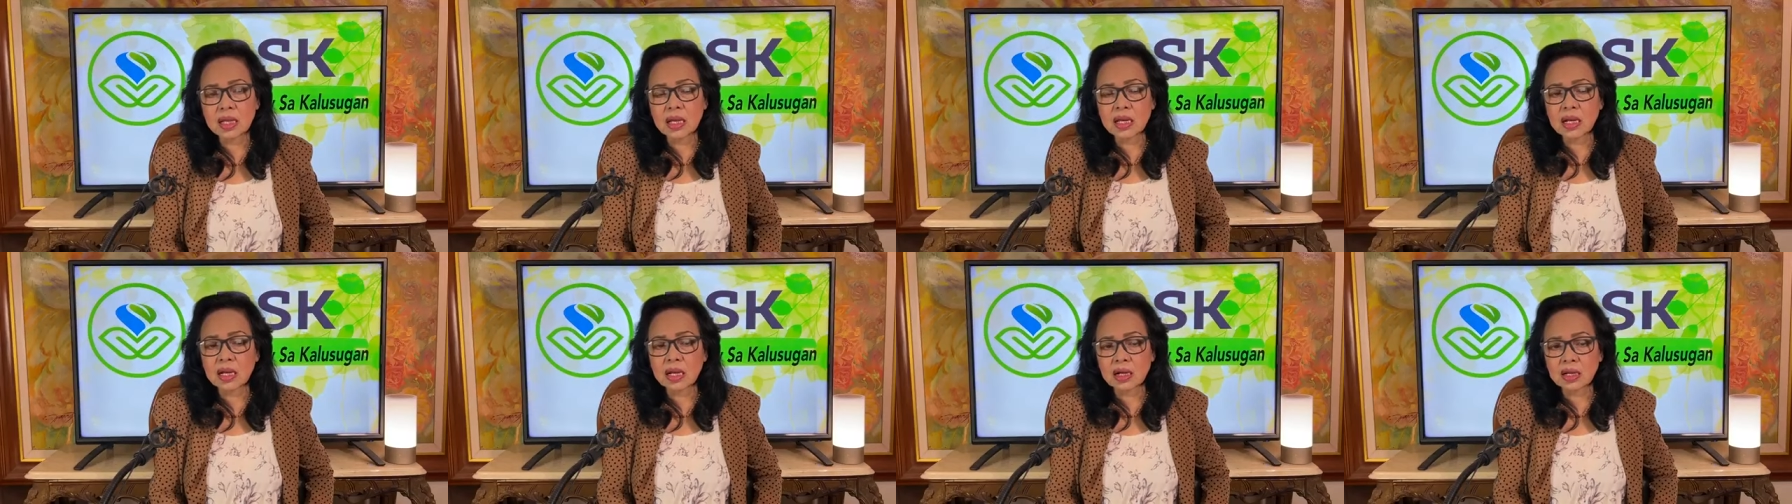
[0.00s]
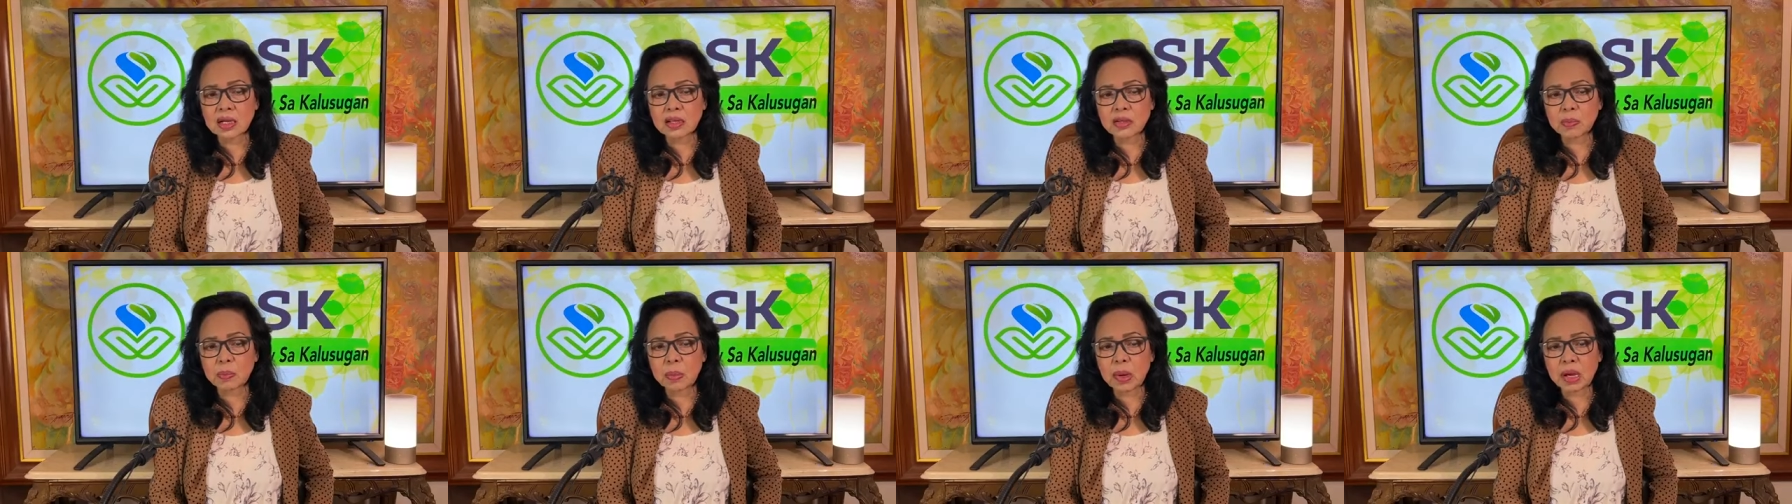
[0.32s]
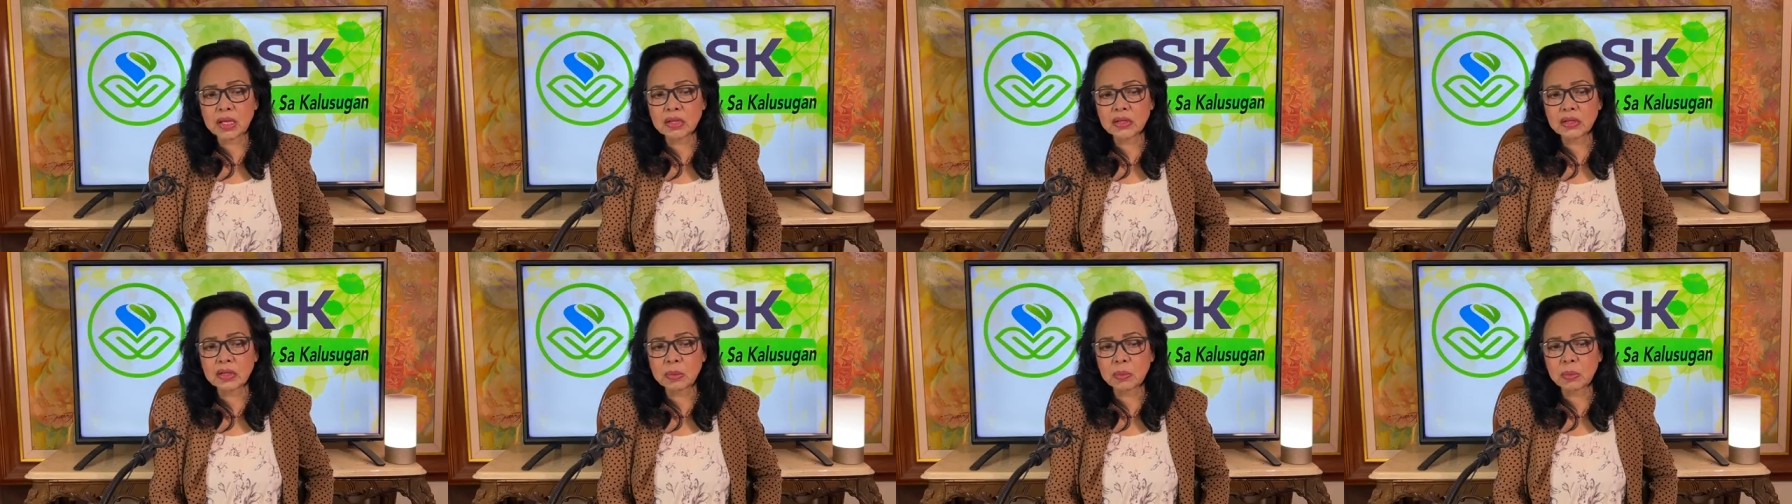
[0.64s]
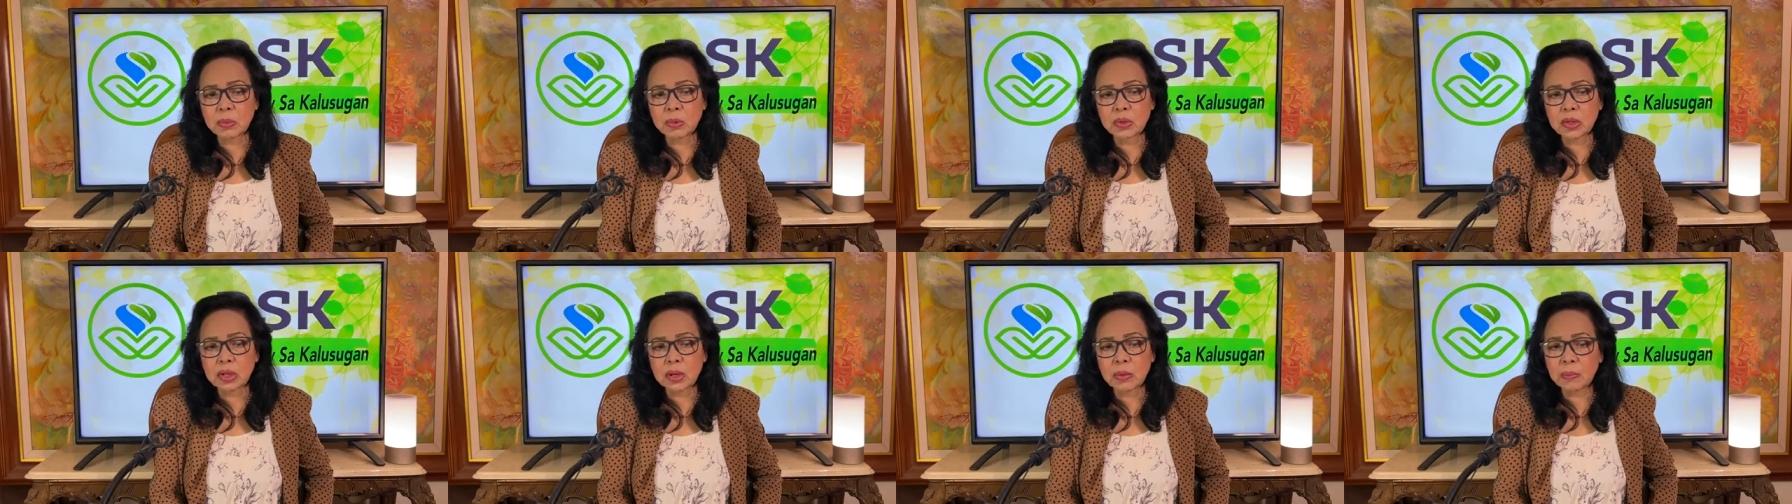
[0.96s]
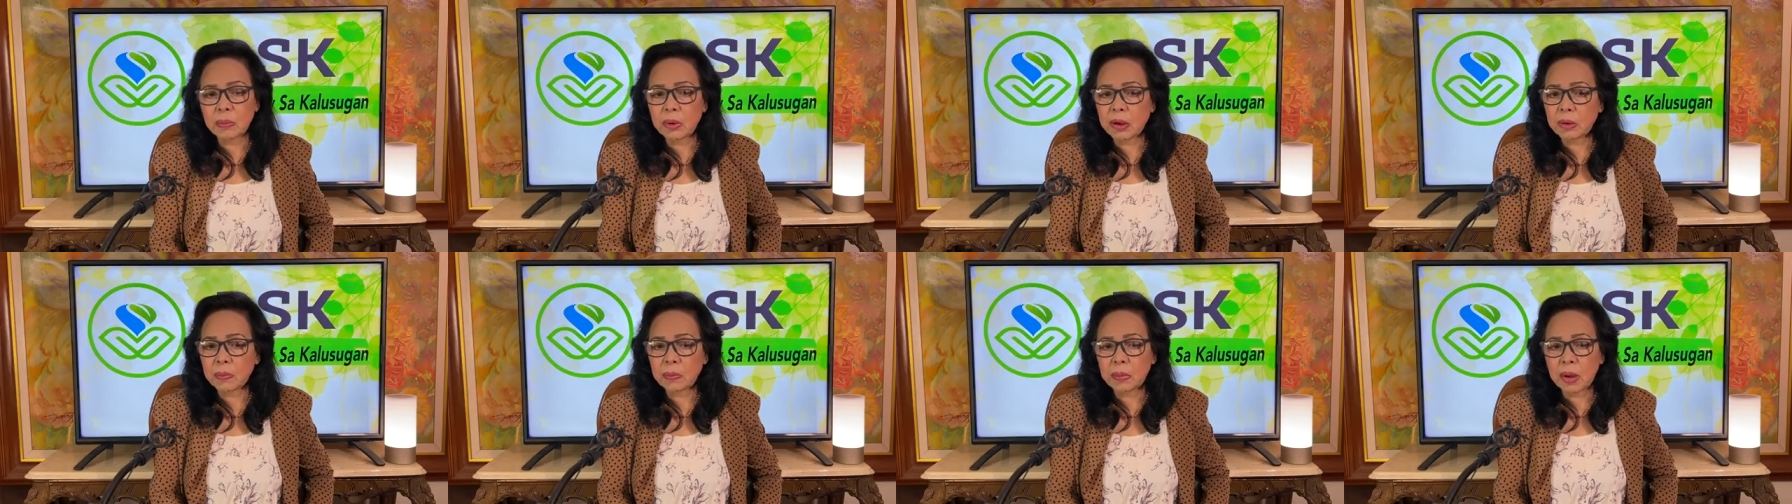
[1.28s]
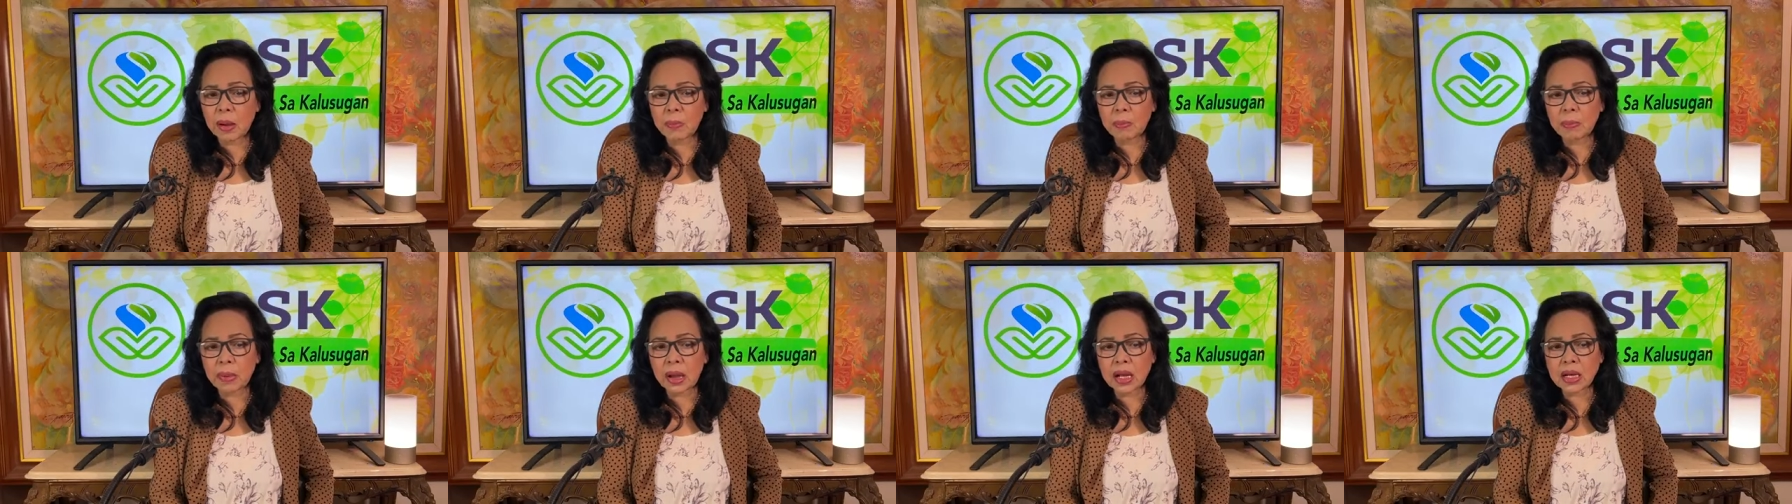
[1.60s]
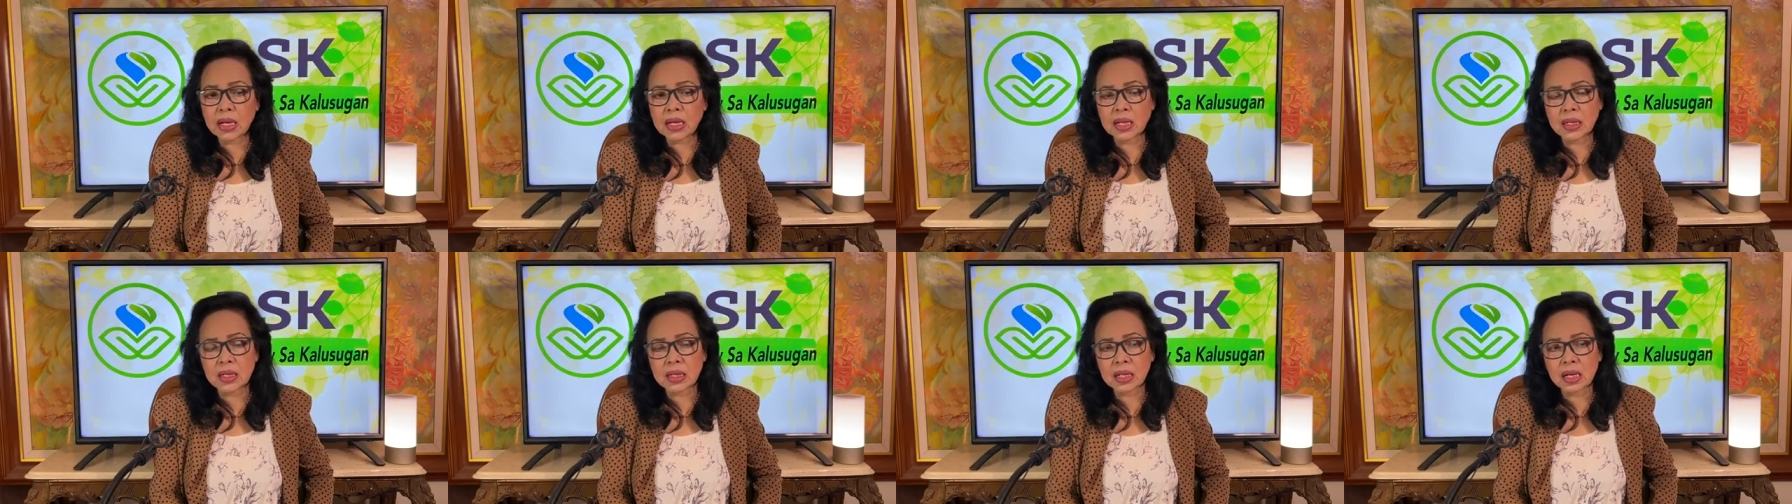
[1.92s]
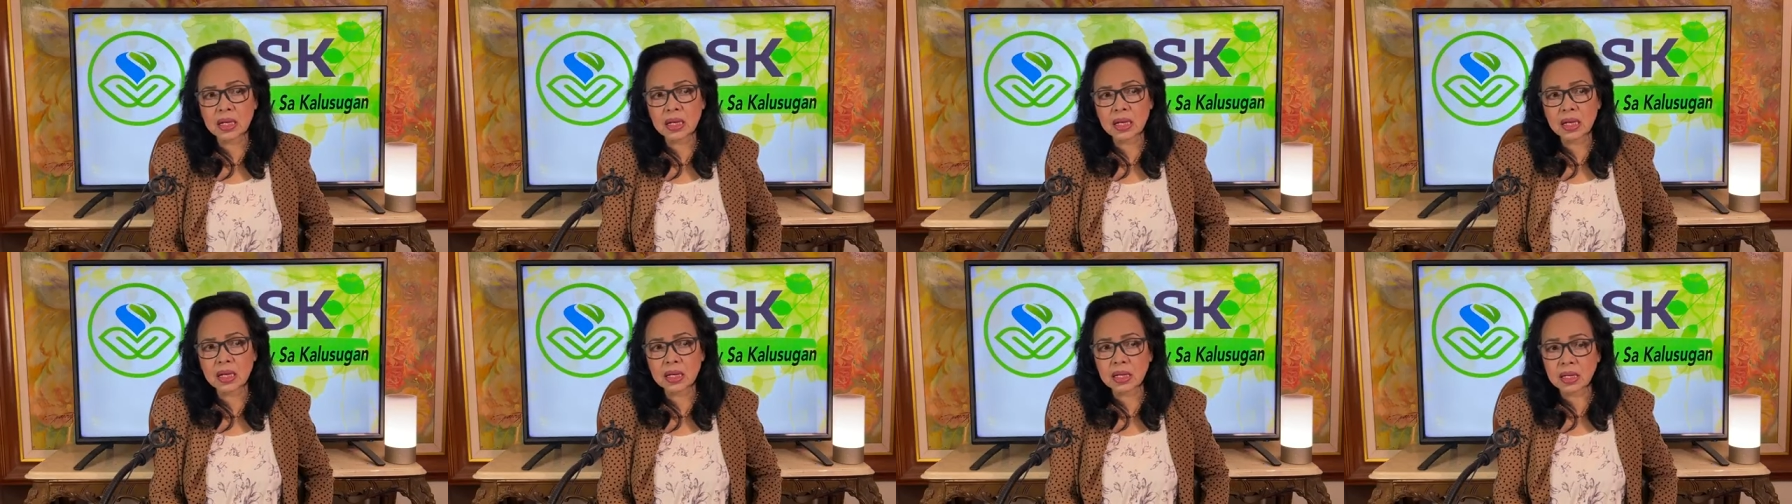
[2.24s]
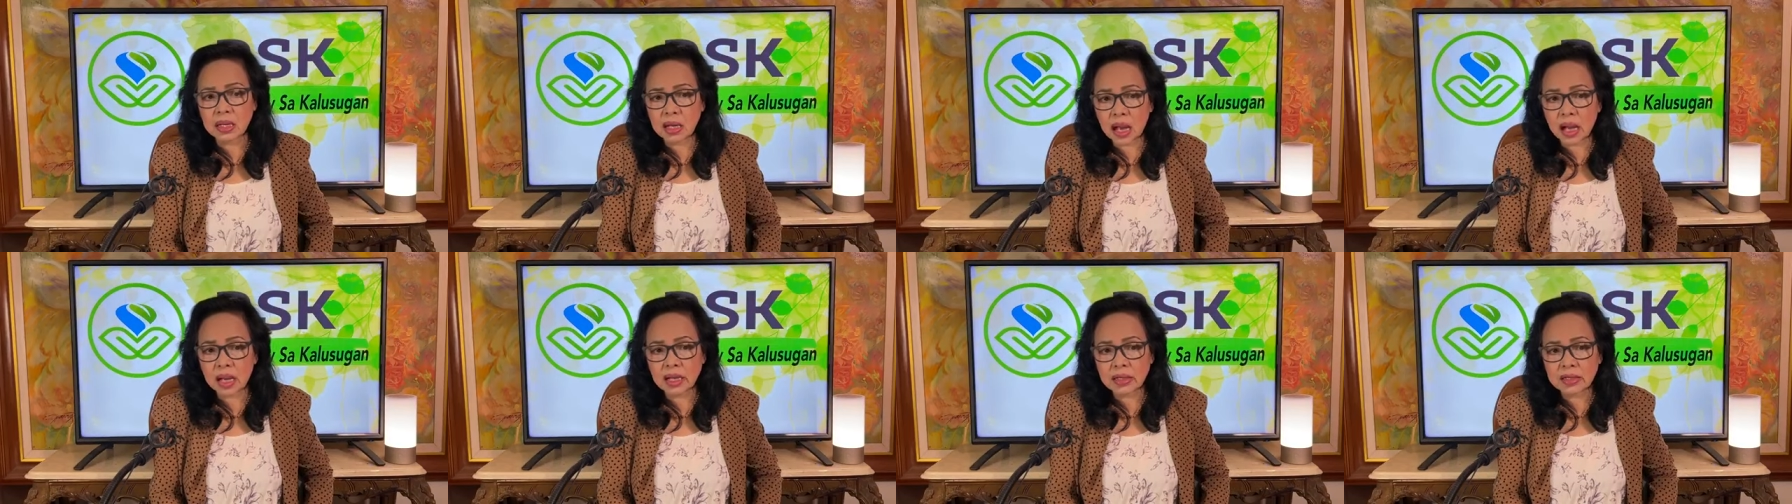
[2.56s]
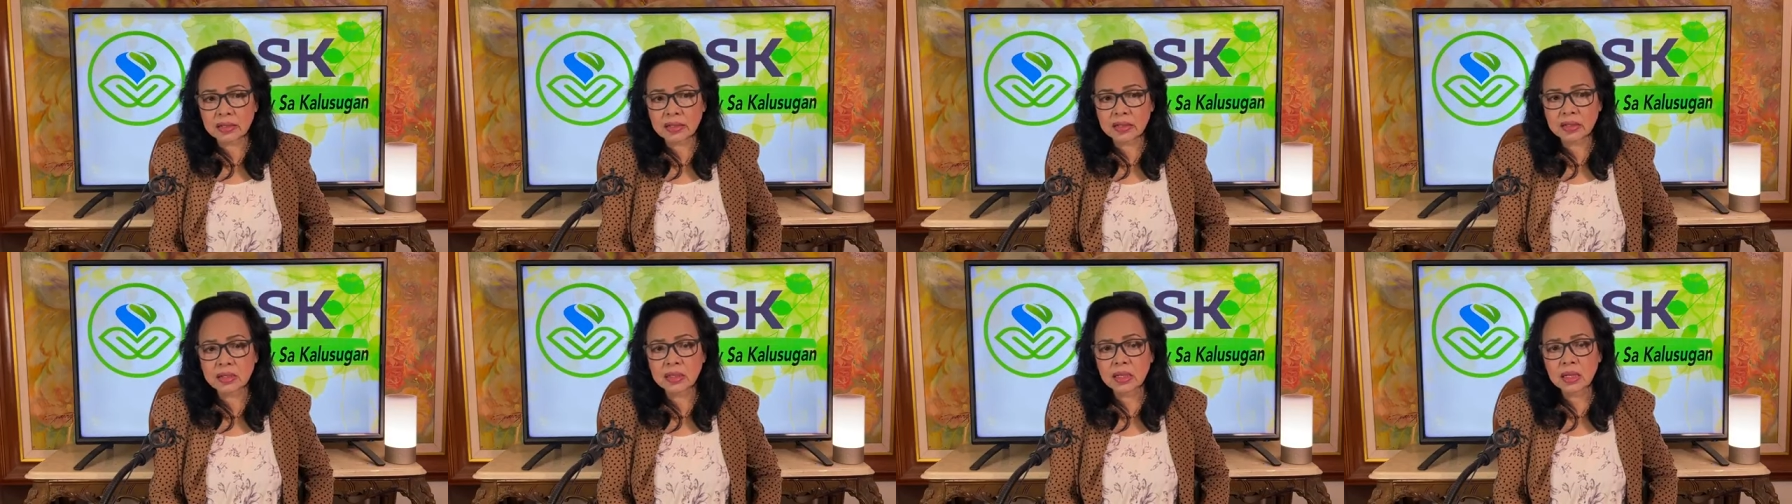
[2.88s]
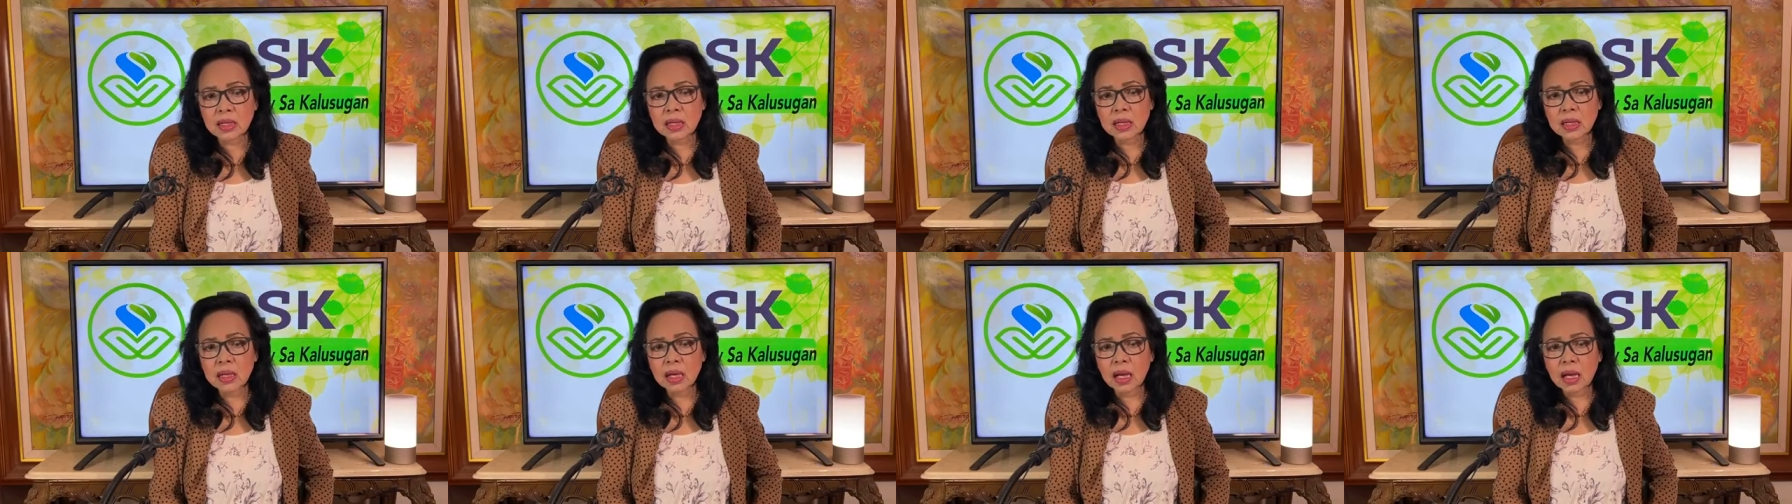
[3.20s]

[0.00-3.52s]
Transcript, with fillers: yan ang responsible ng pagpapalitan ng gas